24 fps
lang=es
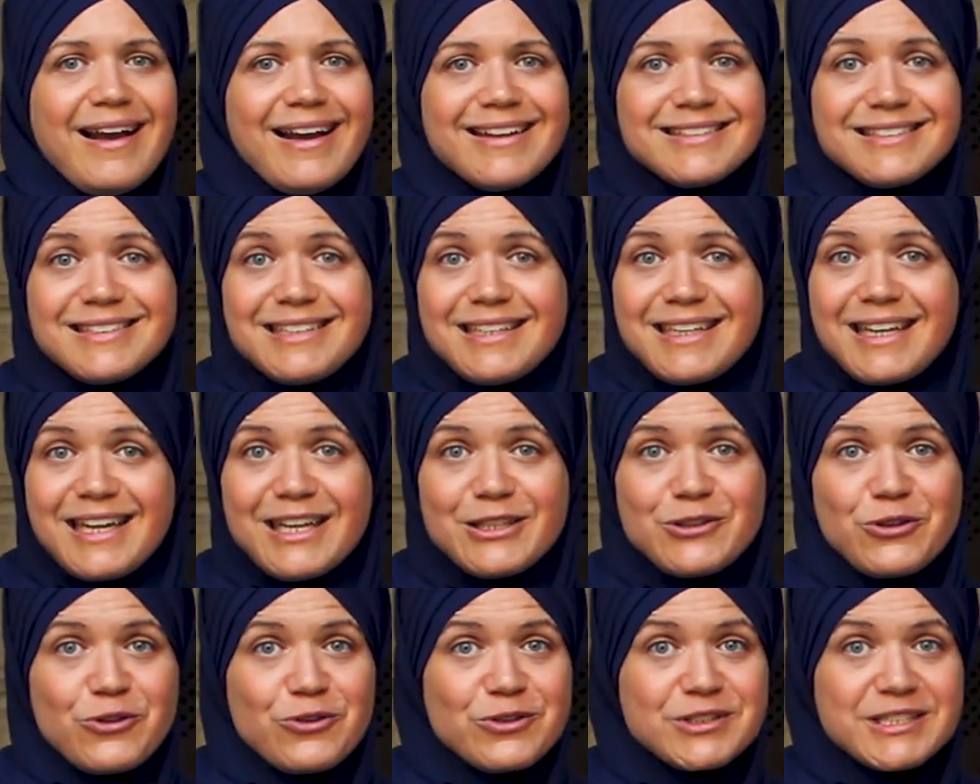Así
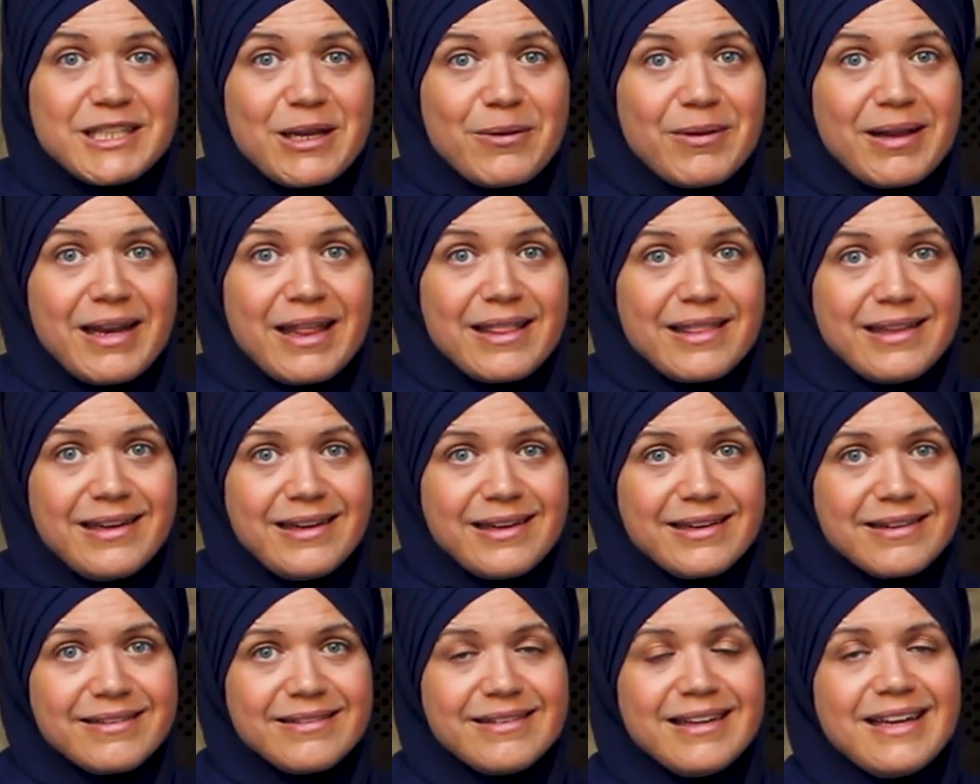que todo estaba al
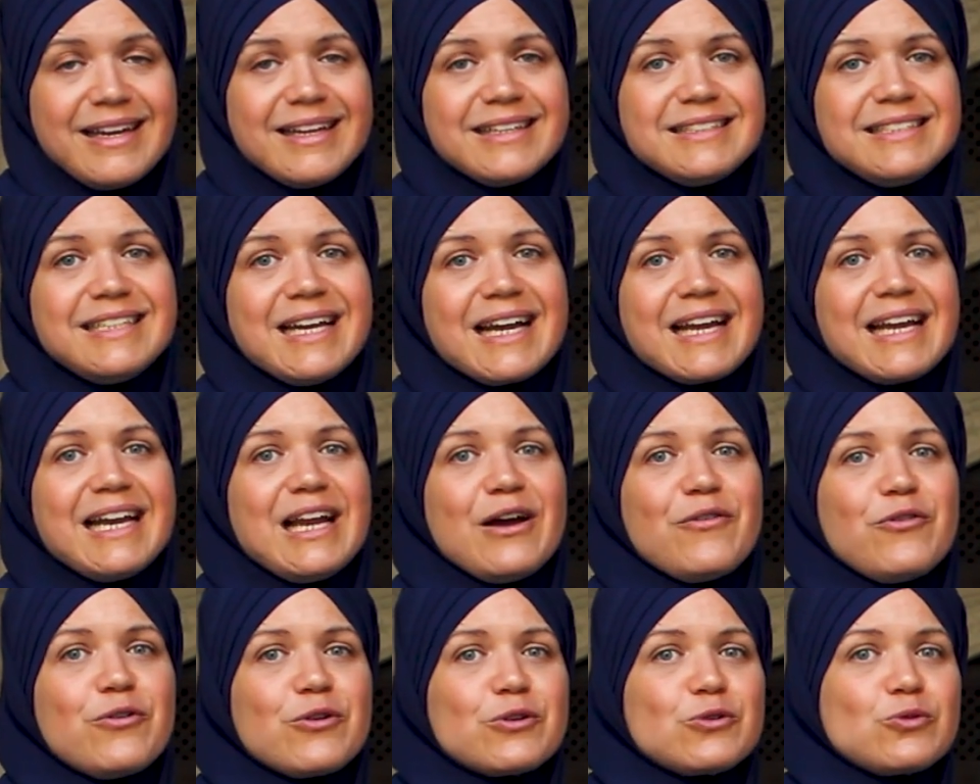azar, ya
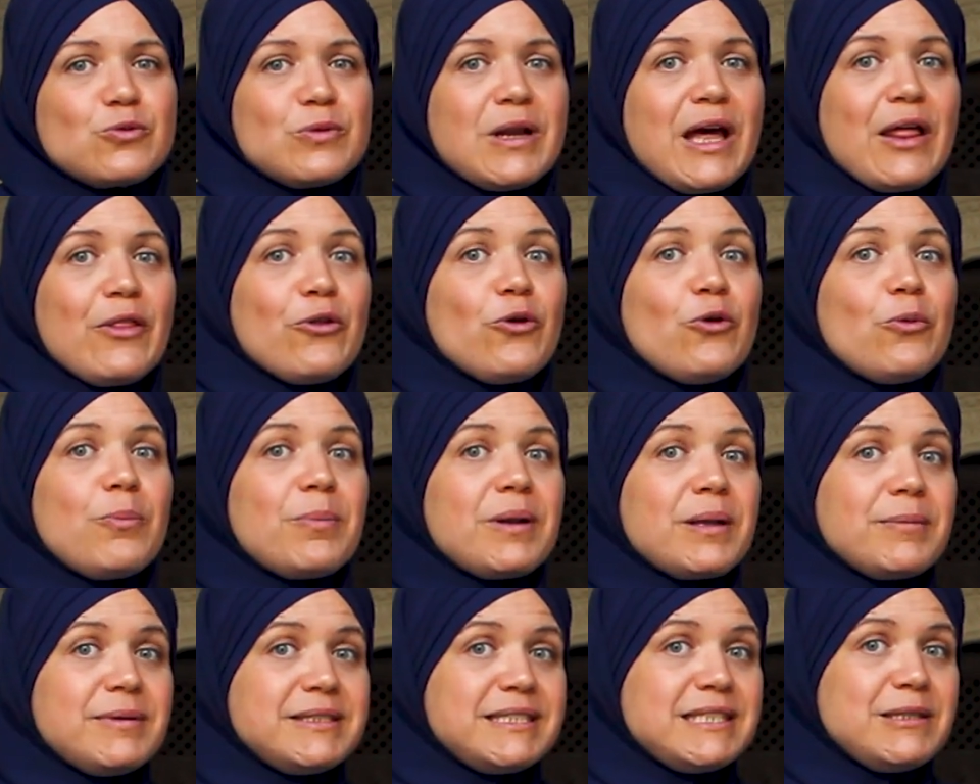que el
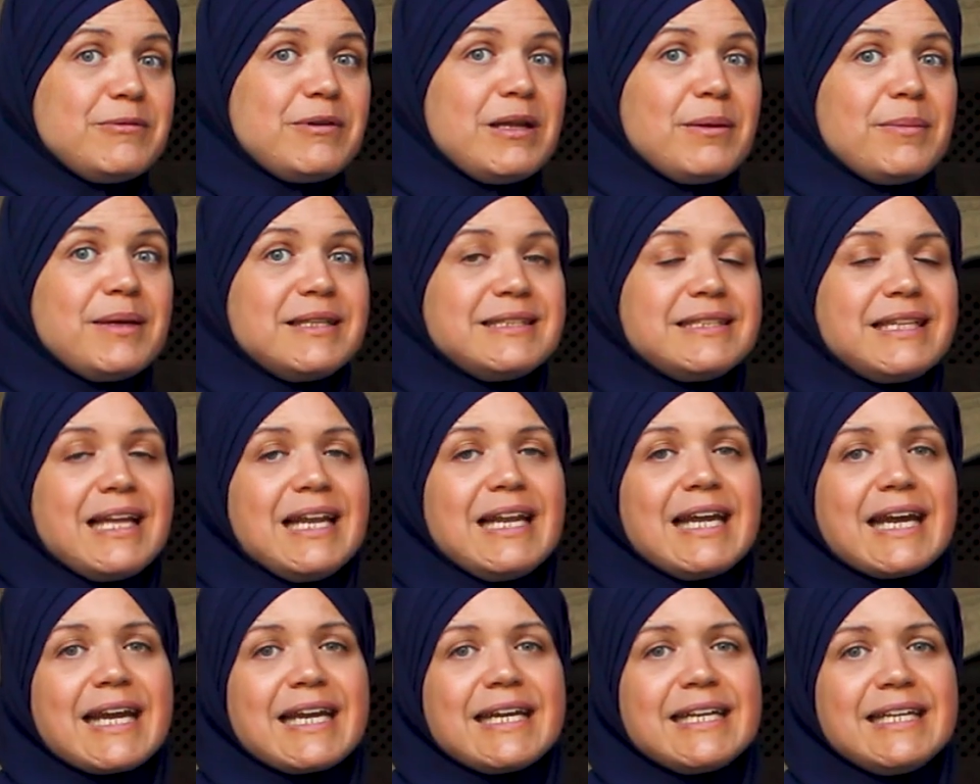afortunado
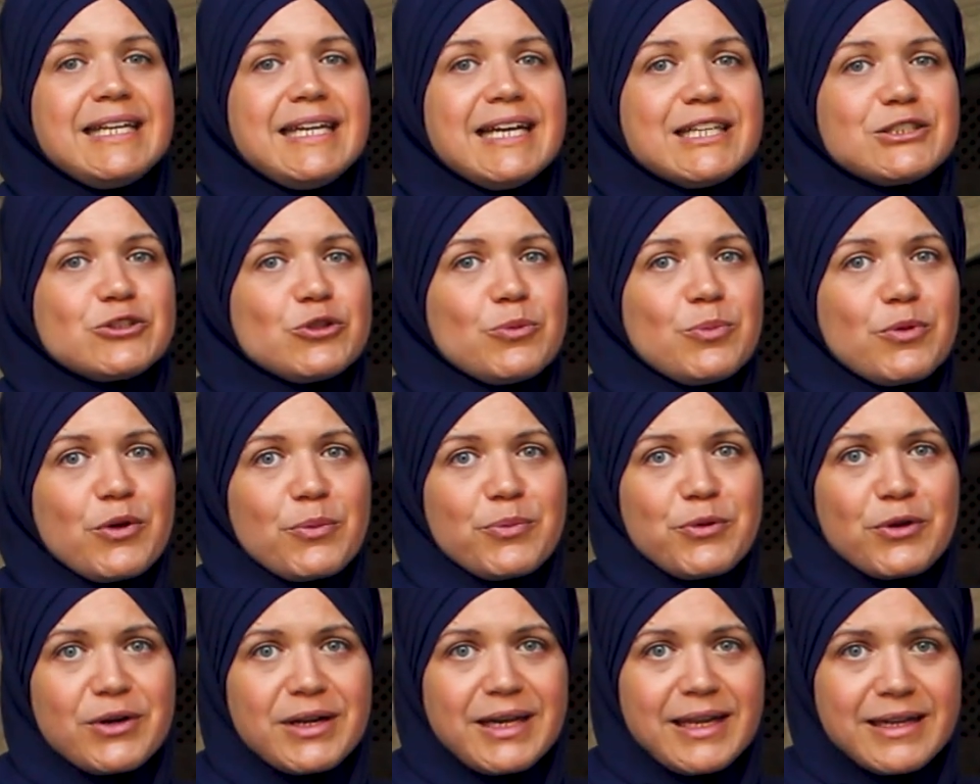previsiblemente elegiría su
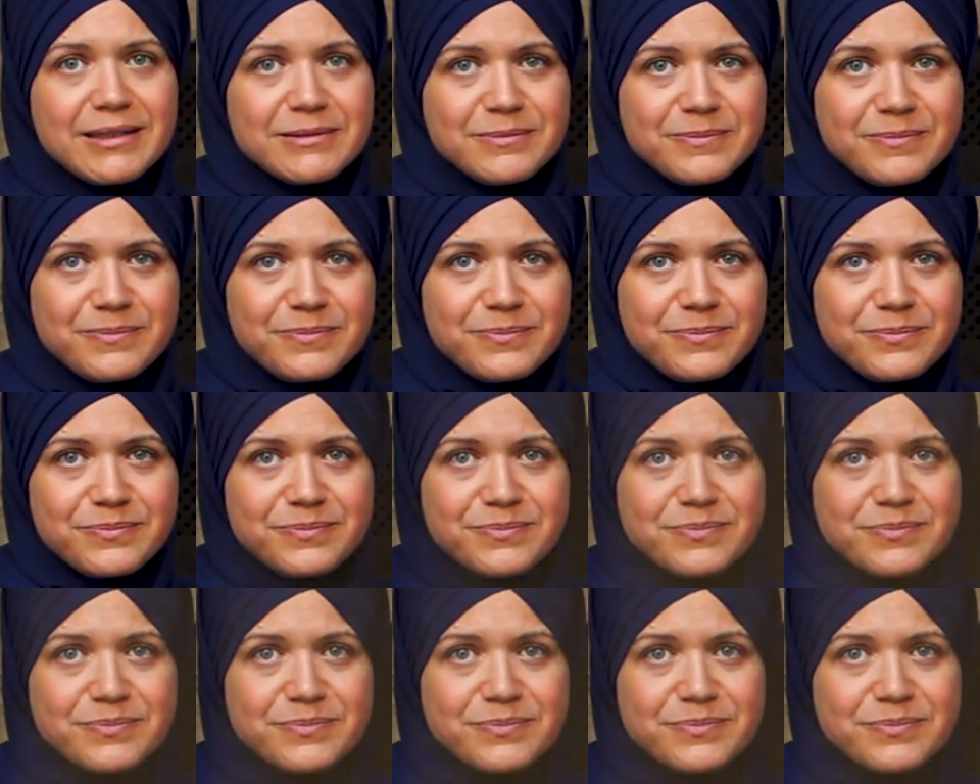propio clan.